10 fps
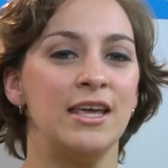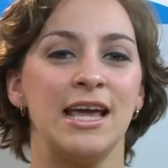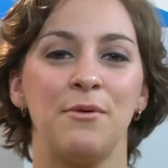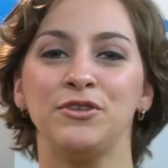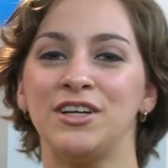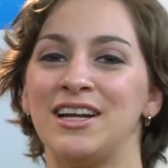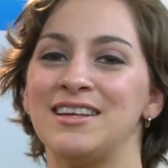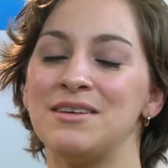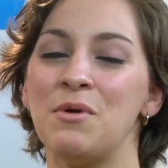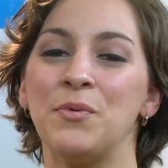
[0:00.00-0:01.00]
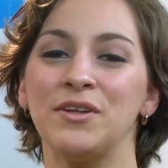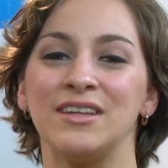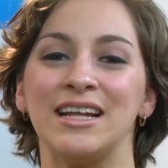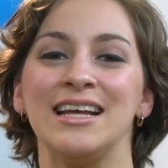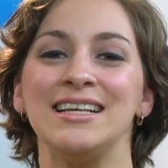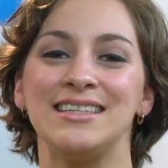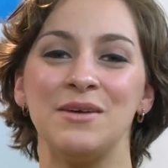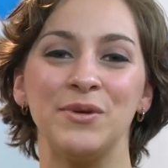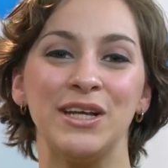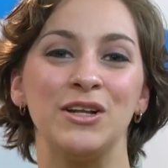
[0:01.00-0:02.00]
Y a vos te agradecemos por estar ahí
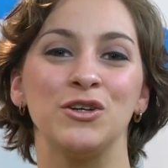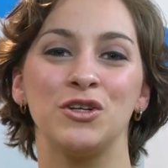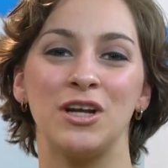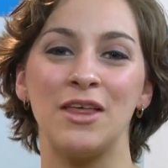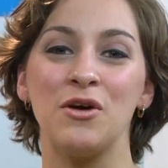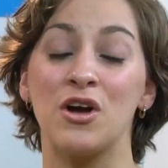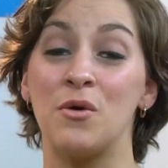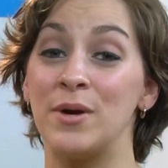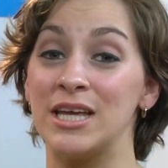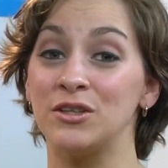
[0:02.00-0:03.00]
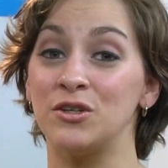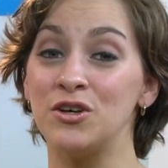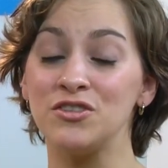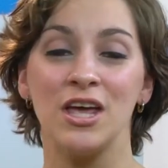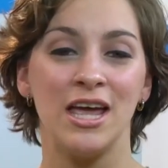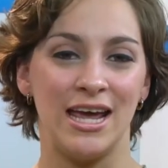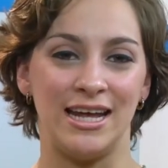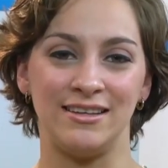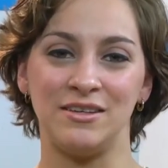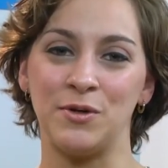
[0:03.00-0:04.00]
siempre del otro lado acompañándonos
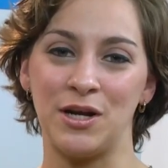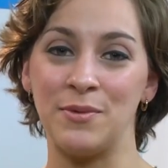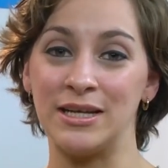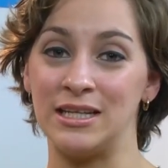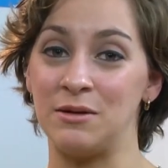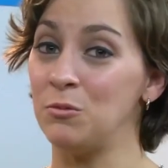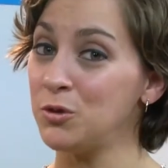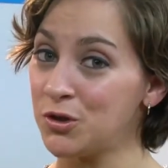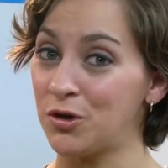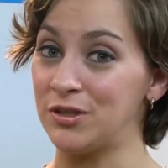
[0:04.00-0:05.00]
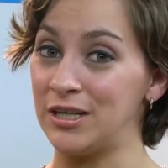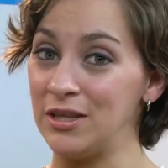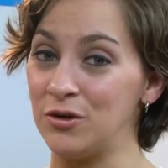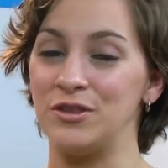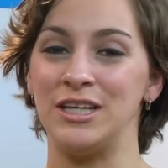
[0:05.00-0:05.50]
en este programa que tiene mucho contenido